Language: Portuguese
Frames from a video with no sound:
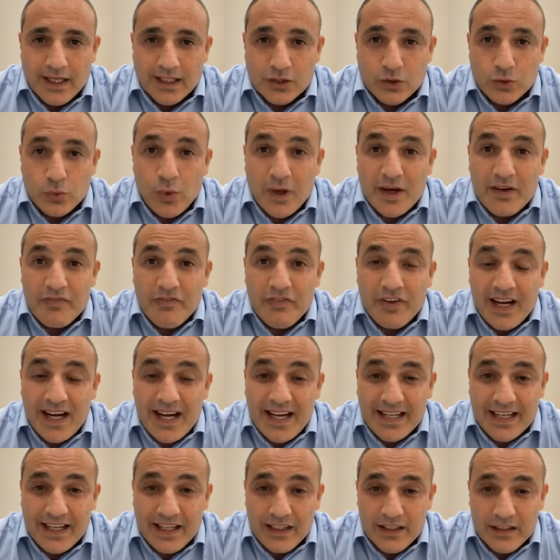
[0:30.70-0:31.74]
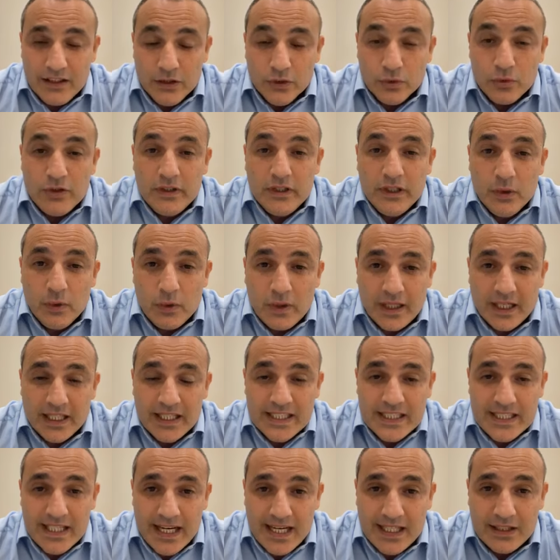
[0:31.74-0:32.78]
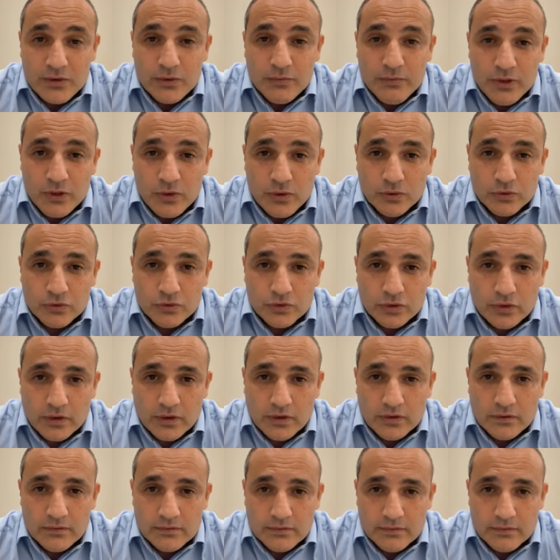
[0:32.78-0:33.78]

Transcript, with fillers: A tua vara e o teu cajado me consomem.